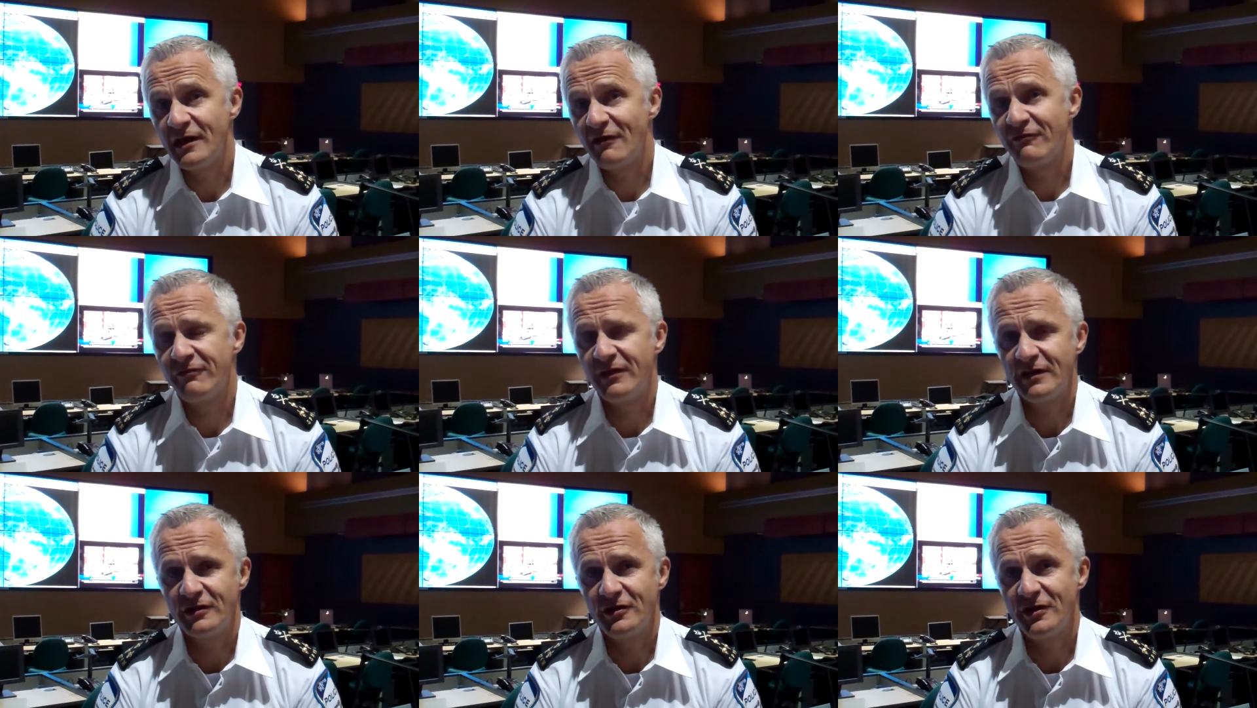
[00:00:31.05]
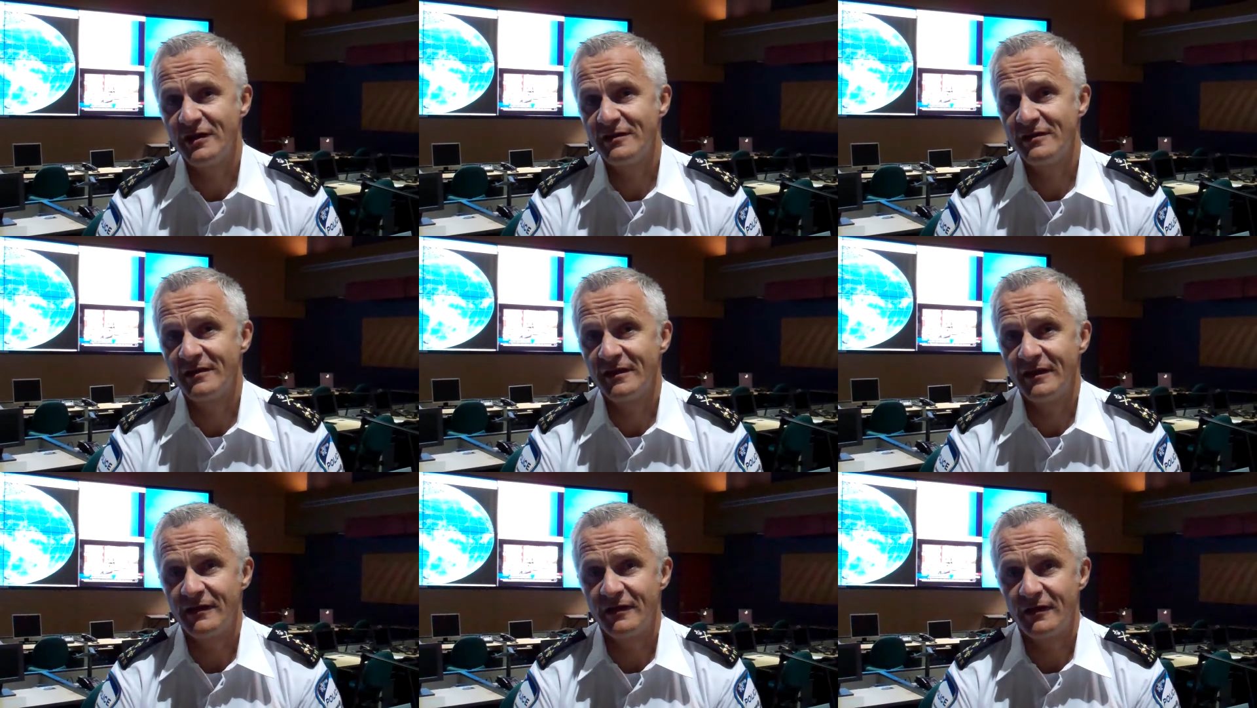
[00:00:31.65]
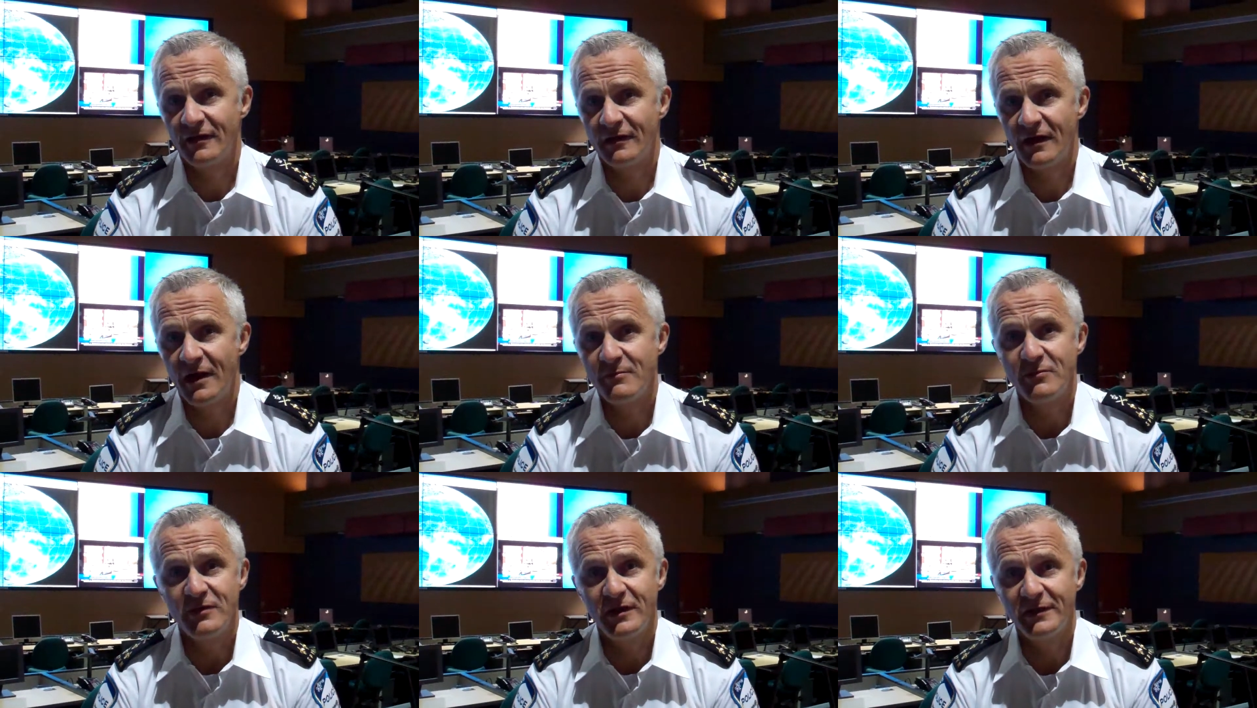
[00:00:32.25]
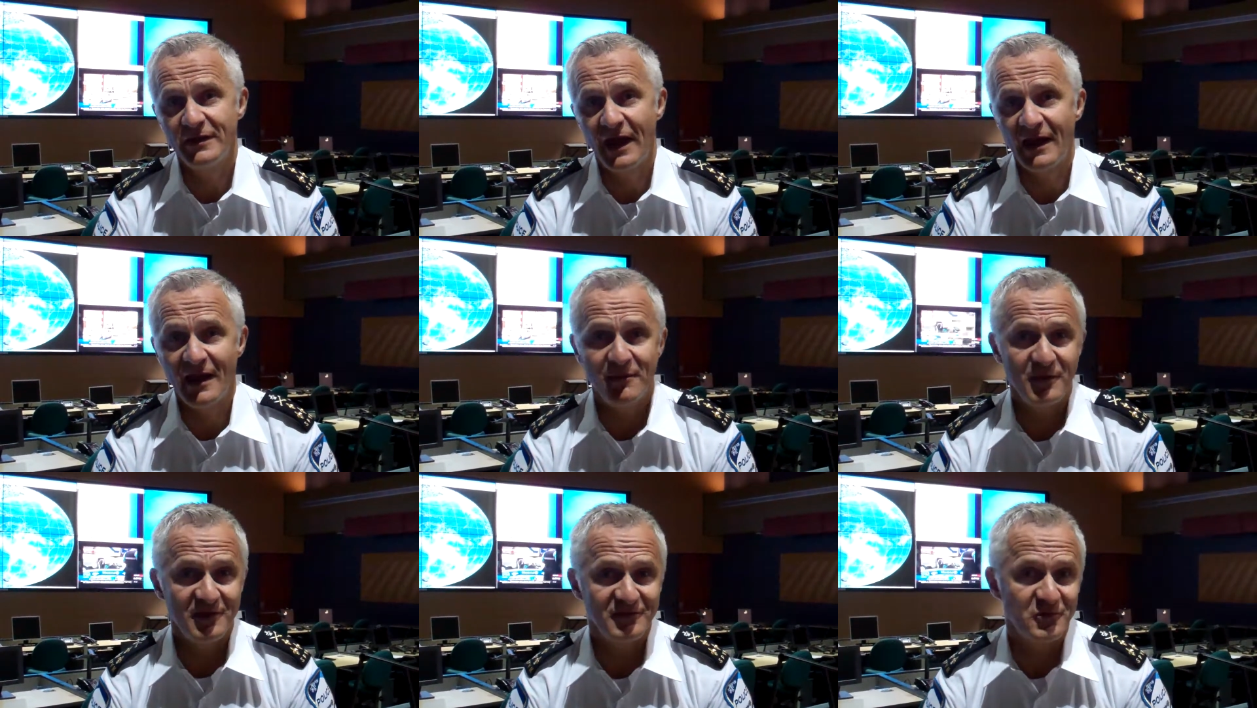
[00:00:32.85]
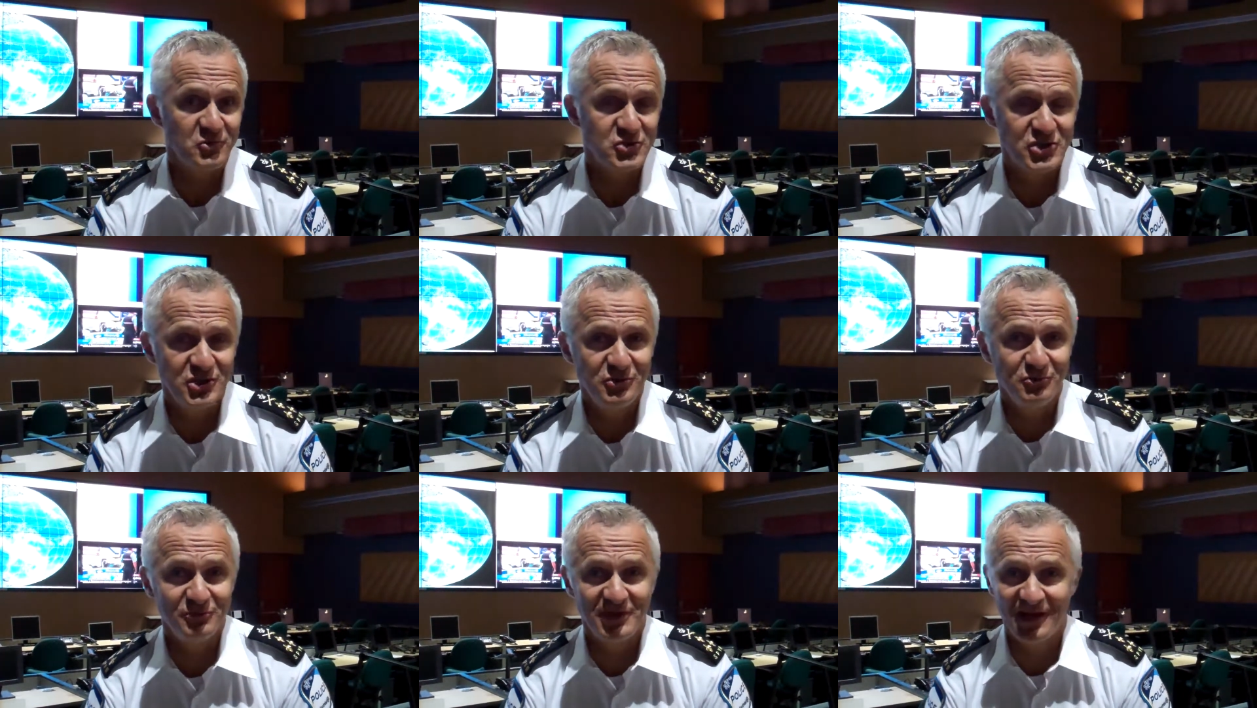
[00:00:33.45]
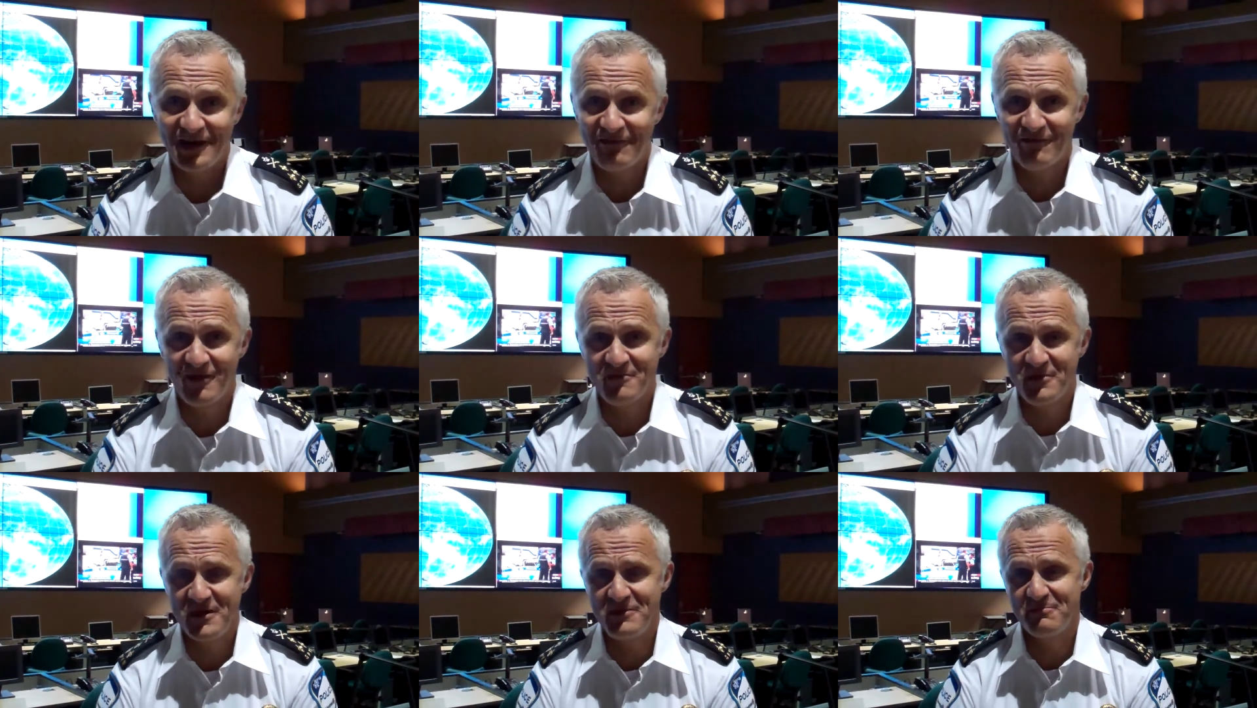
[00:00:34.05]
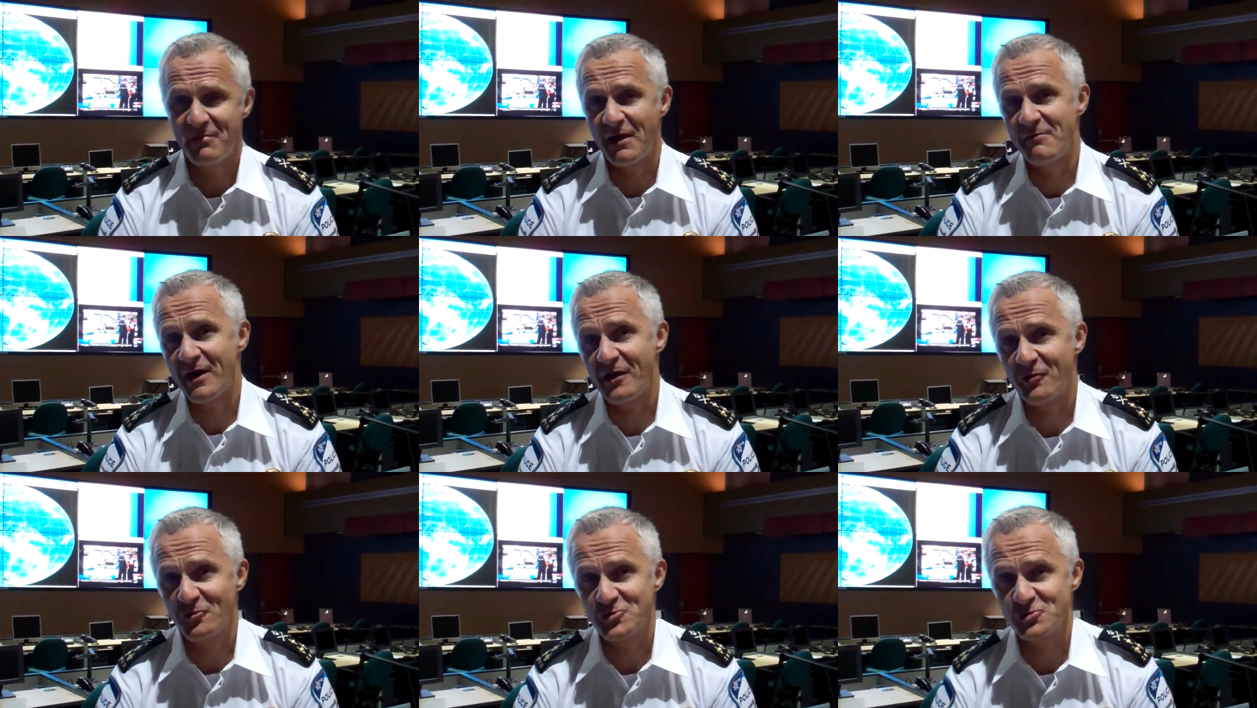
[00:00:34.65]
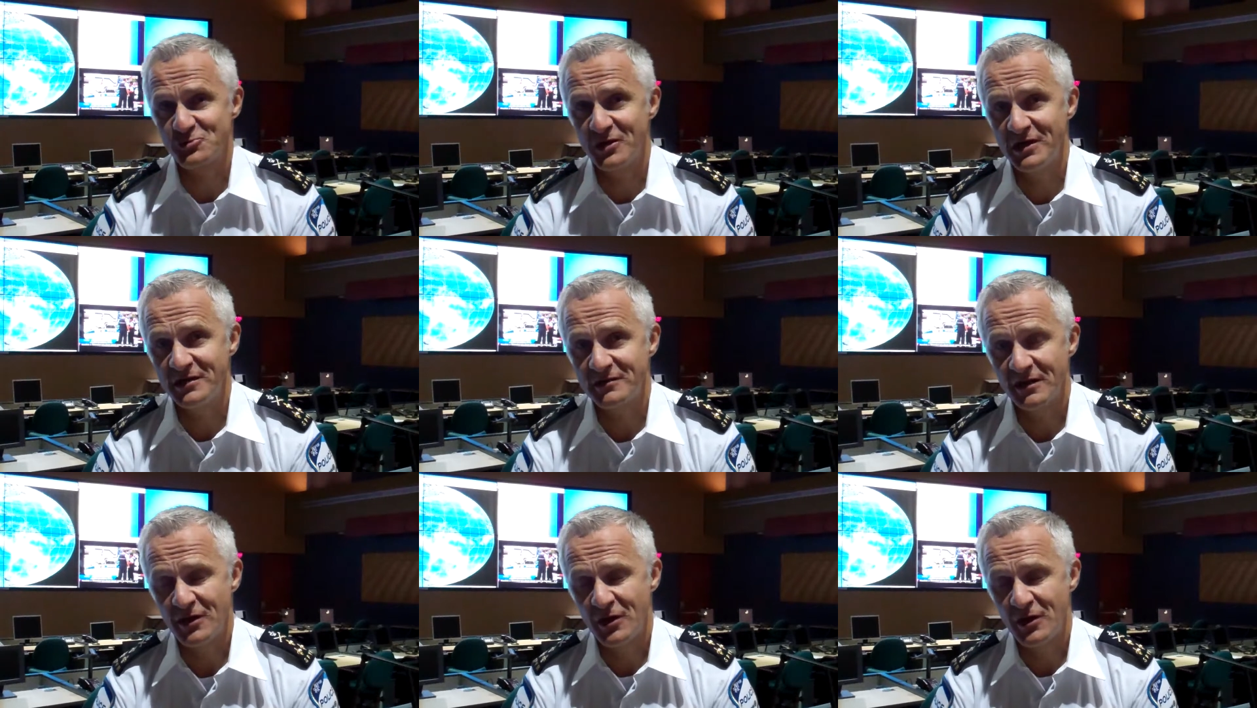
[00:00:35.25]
en fait, qui a été amenée dans la maison, chez nous, dans la famille, par ma conjointe,